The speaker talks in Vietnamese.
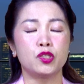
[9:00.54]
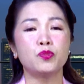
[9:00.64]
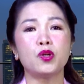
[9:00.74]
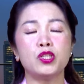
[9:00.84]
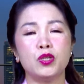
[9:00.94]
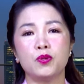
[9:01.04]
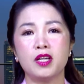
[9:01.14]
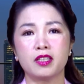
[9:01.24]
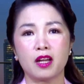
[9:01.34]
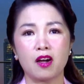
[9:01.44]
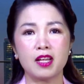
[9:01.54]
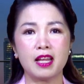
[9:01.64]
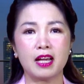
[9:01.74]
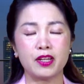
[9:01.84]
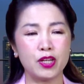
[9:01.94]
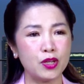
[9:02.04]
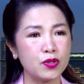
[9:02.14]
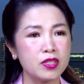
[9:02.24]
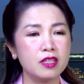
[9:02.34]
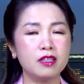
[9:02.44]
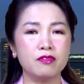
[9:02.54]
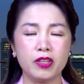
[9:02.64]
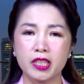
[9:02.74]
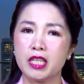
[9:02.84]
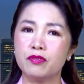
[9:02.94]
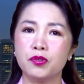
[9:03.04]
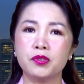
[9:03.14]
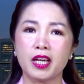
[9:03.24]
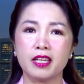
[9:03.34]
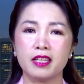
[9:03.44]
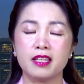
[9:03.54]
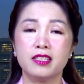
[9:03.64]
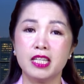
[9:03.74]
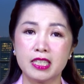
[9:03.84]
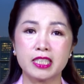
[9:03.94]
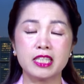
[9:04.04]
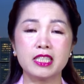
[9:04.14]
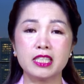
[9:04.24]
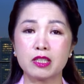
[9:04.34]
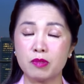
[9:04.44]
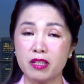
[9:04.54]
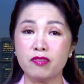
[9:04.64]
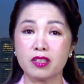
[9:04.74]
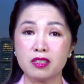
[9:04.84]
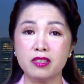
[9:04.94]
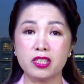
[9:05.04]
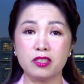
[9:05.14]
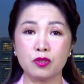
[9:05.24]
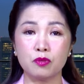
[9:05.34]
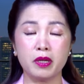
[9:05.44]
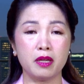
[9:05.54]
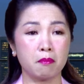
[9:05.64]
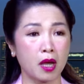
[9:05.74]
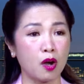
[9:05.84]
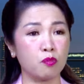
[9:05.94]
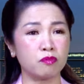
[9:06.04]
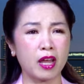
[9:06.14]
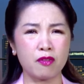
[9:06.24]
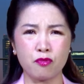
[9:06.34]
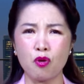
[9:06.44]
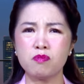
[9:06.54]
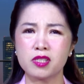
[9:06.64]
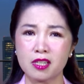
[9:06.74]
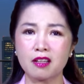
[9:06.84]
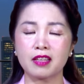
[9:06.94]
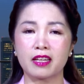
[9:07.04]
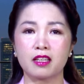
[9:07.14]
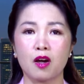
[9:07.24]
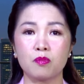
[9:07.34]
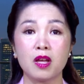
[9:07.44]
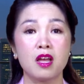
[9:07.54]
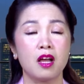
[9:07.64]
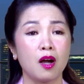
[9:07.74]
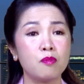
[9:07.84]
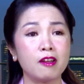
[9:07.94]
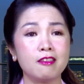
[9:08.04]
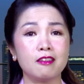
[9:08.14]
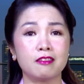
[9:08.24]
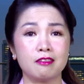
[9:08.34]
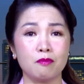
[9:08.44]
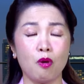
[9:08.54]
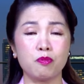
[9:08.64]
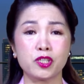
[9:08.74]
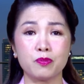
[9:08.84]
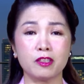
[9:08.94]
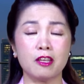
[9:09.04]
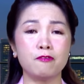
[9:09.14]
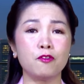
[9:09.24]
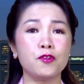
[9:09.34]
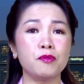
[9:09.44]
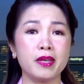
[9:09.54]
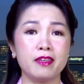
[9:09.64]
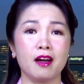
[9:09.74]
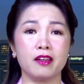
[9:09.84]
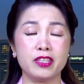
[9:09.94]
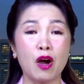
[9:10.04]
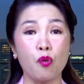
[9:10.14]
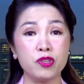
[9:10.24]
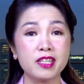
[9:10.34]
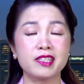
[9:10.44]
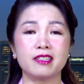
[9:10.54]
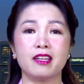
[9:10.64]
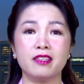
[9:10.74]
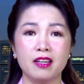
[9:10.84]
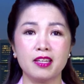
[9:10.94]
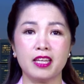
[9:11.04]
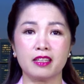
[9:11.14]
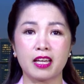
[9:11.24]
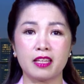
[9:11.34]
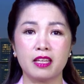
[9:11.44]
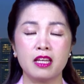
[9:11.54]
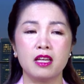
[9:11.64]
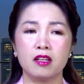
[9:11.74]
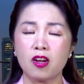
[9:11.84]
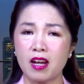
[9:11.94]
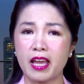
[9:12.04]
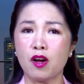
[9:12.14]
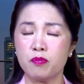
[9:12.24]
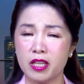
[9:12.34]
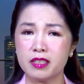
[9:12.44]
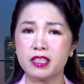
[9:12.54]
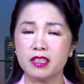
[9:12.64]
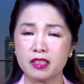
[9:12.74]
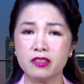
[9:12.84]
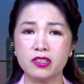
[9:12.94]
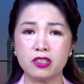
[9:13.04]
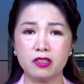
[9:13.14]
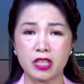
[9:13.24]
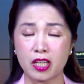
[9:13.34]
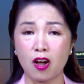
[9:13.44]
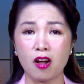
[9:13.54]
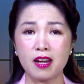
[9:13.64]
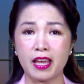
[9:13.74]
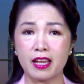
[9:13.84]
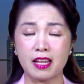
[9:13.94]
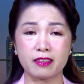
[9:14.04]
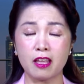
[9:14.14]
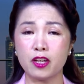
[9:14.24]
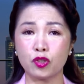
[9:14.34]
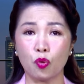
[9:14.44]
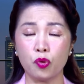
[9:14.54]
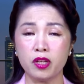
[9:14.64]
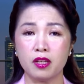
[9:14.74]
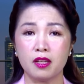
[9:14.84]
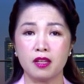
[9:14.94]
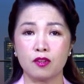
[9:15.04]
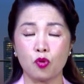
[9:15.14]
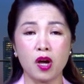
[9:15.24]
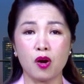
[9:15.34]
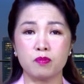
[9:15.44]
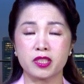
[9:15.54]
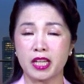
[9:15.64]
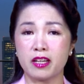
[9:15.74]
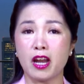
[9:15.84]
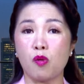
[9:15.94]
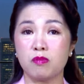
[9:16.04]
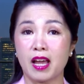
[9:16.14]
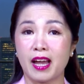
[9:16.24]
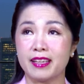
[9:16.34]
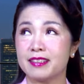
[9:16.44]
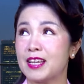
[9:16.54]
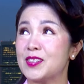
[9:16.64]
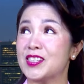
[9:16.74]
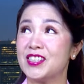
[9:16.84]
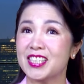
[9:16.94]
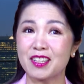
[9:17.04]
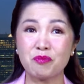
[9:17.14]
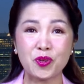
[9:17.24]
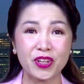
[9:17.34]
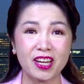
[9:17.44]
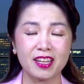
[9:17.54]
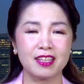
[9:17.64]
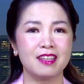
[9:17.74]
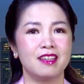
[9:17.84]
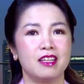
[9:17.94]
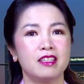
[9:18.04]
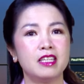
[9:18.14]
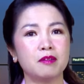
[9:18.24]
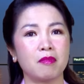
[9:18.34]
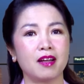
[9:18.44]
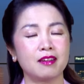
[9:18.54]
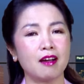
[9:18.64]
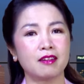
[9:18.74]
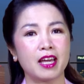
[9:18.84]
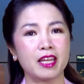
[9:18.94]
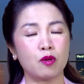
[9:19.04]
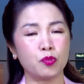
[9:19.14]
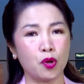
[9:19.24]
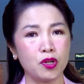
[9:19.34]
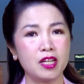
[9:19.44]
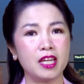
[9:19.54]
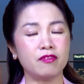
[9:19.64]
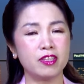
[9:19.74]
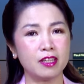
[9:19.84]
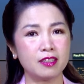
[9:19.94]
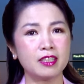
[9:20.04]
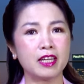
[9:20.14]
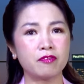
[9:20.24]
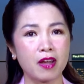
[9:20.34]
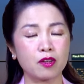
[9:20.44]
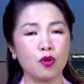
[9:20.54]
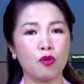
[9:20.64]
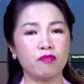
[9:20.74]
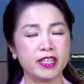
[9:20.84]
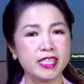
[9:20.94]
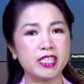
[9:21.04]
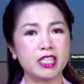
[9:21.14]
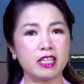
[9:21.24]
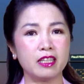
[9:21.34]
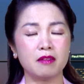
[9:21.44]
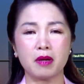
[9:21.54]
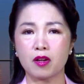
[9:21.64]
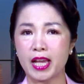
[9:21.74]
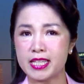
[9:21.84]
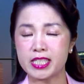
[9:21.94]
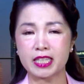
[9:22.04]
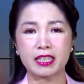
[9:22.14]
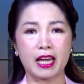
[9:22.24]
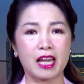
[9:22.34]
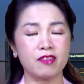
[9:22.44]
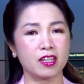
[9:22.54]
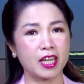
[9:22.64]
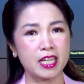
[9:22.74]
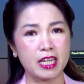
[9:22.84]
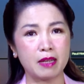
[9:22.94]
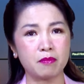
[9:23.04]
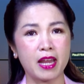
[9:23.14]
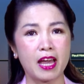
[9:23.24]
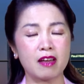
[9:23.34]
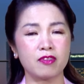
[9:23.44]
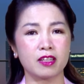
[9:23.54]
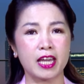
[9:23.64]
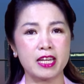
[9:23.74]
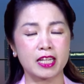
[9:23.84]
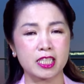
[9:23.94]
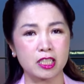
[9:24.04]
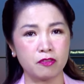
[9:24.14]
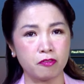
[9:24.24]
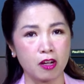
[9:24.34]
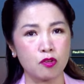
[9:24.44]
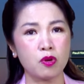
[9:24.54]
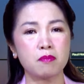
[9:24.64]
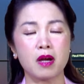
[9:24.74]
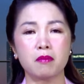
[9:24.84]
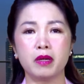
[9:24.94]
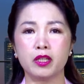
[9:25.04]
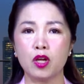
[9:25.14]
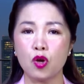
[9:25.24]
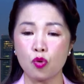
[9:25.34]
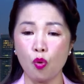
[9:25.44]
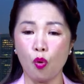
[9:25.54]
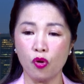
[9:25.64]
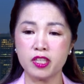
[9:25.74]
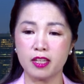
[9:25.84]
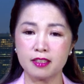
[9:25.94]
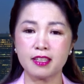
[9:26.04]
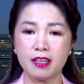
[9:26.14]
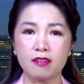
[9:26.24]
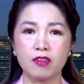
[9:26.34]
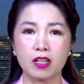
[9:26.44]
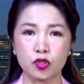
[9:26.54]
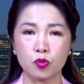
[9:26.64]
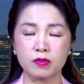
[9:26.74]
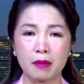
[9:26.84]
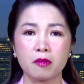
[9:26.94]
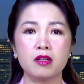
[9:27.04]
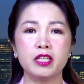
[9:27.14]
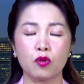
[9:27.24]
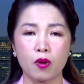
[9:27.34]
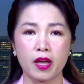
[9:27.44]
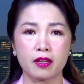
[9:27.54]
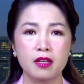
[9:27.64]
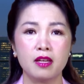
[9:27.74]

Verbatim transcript: Chúng tôi nhiều lần nói là nếu như vị tỷ phú này dừng chân trong lĩnh vực thương trường của mình mà ông đã vốn rất thành công, ông là một trong những tỷ phú bây giờ giàu nhất trên thế giới hiện nay. Có lẽ ông dừng chân ở thương trường thì có lẽ là tên tuổi của ông sẽ động lại theo sử sách muôn đời. Nhưng mà gần đây ông nổi lên với những cái phát ngôn về chính trị mà gây tranh cãi và gây ném đá và gây ra cái sự phẫn uất bực mình của những cái nhân vật trung tâm có liên quan.